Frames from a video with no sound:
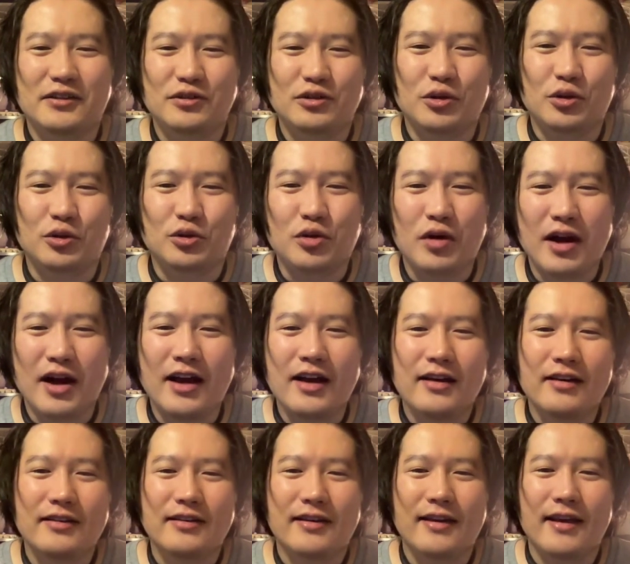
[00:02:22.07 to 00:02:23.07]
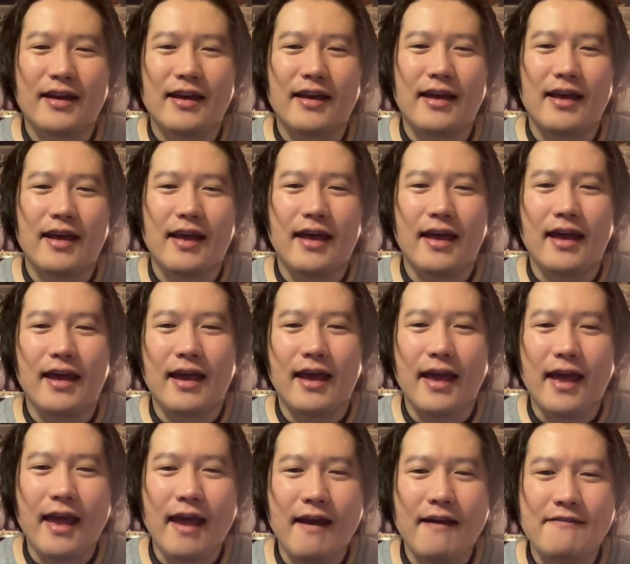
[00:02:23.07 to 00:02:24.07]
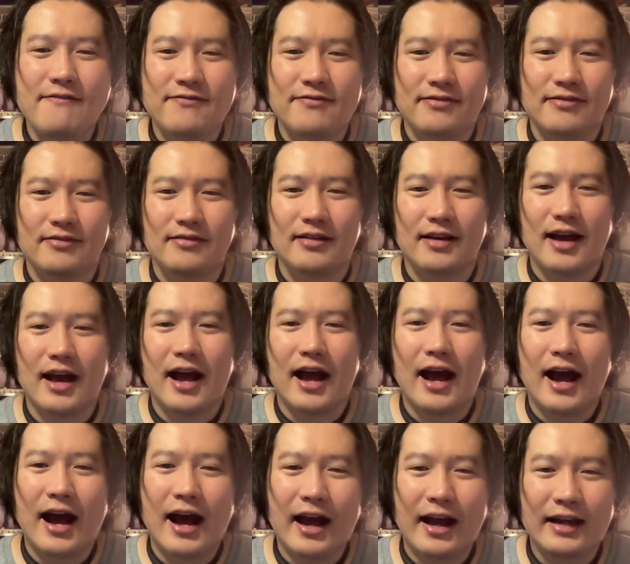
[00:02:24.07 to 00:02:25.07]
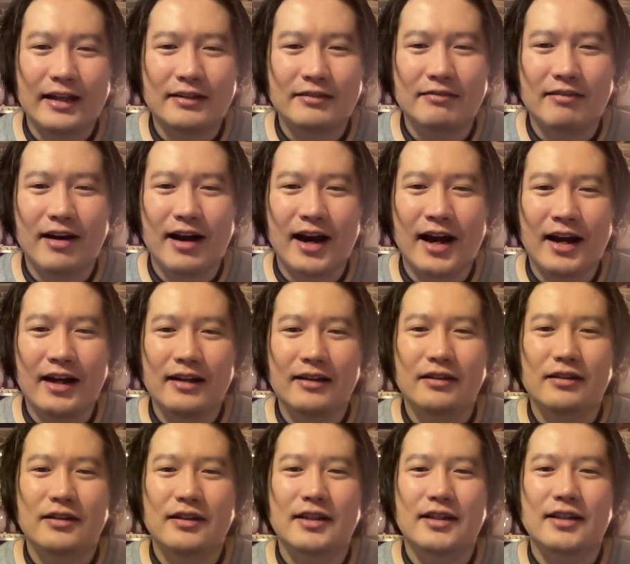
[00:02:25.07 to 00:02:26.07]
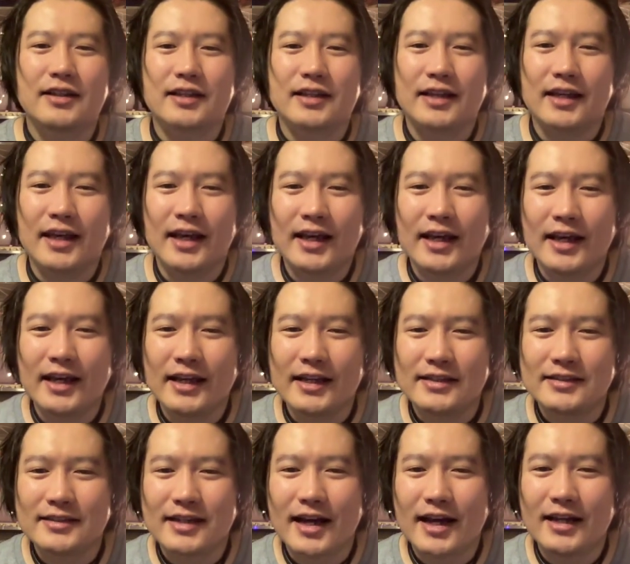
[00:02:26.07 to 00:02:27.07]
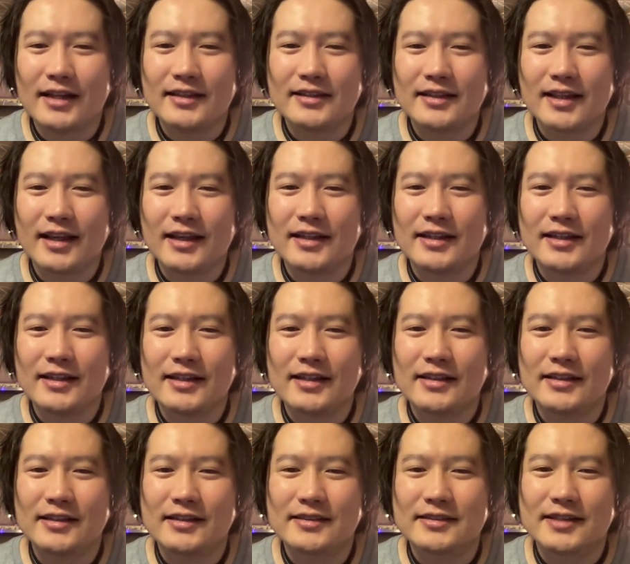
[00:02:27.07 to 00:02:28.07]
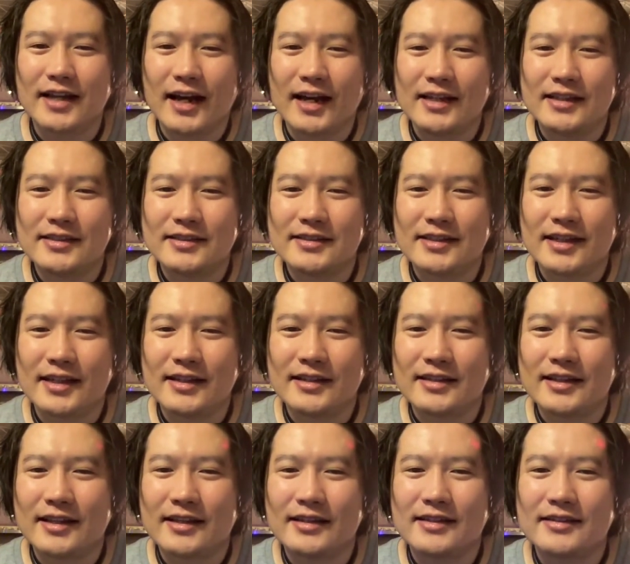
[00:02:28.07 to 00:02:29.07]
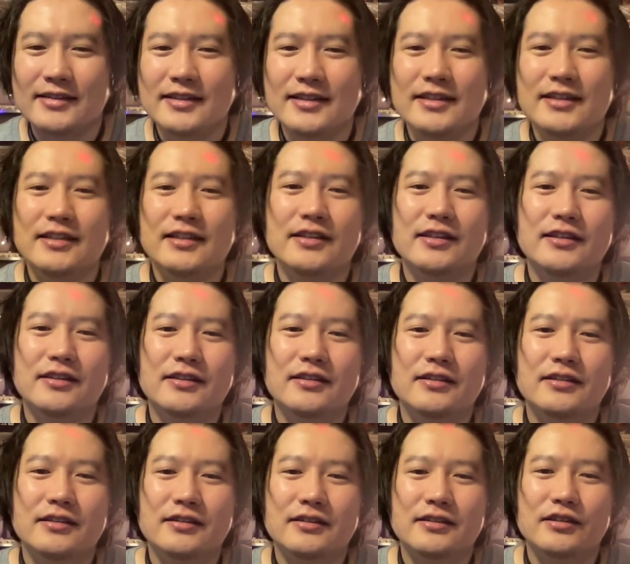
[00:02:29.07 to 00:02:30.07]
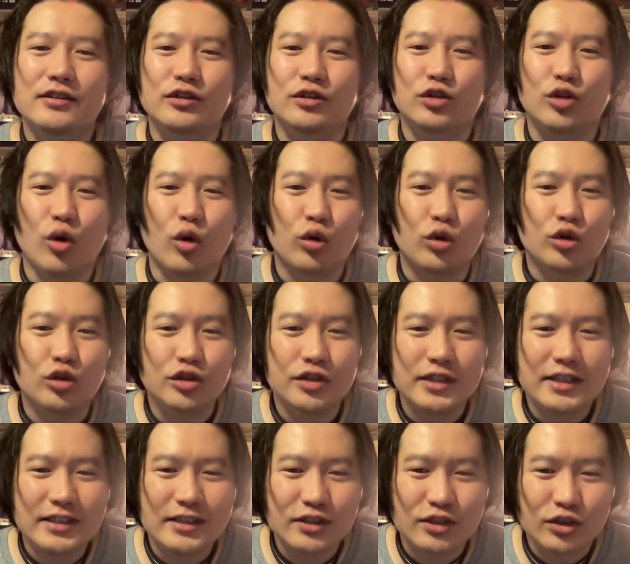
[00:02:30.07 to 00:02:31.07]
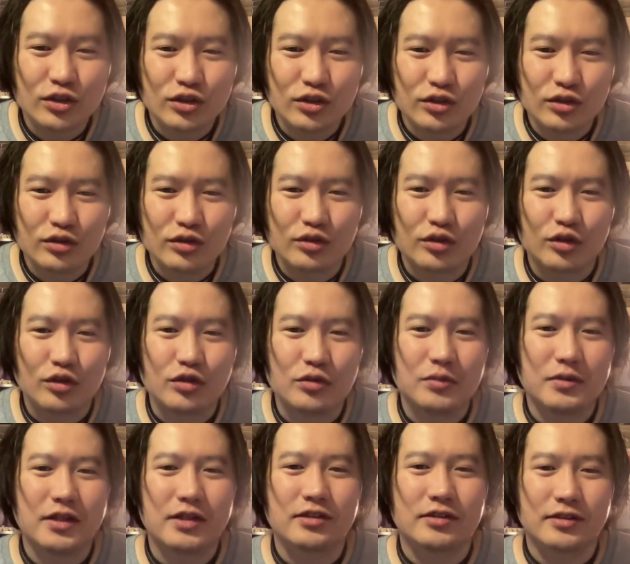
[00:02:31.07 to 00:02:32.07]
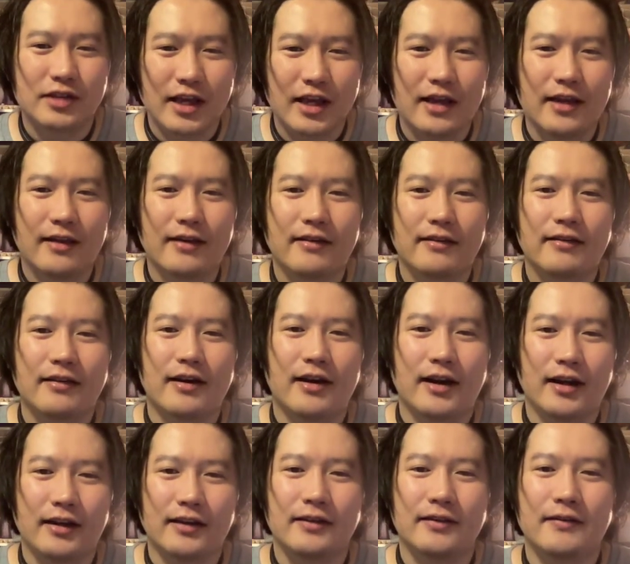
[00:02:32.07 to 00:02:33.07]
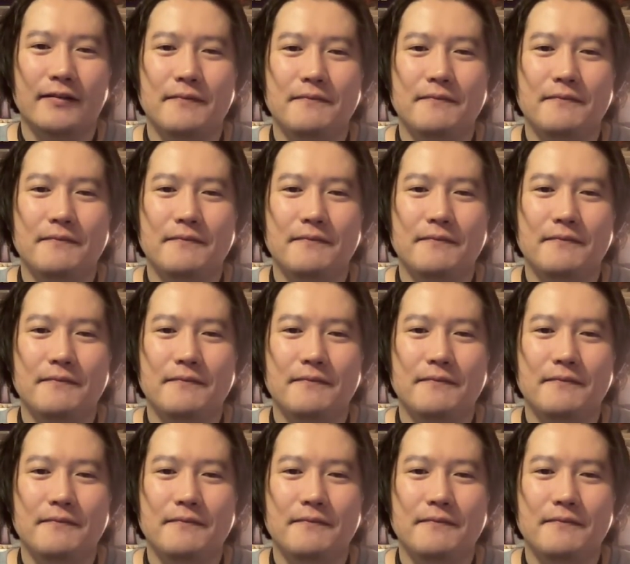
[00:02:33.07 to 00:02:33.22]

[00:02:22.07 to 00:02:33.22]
てことは ?F 愛は経済的財政的に独立という意味ですねはい